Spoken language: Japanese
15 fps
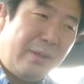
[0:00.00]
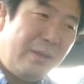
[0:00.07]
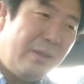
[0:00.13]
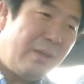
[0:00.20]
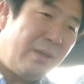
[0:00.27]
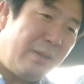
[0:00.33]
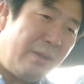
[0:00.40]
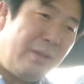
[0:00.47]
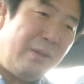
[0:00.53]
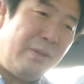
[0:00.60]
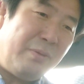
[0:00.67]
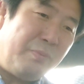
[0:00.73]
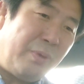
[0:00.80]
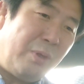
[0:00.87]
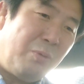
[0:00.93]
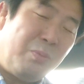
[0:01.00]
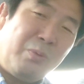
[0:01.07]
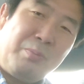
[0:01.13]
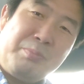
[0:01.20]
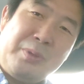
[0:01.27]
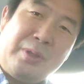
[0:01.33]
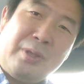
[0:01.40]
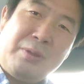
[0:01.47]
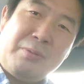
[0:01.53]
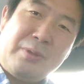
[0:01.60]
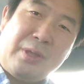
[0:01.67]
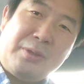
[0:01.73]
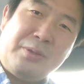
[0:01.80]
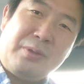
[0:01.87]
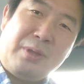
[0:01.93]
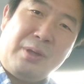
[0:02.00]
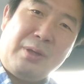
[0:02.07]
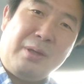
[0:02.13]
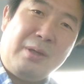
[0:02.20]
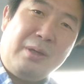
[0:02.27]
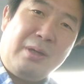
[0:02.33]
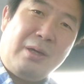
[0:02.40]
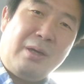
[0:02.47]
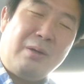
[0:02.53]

なんかね、フェロモンみたいの出して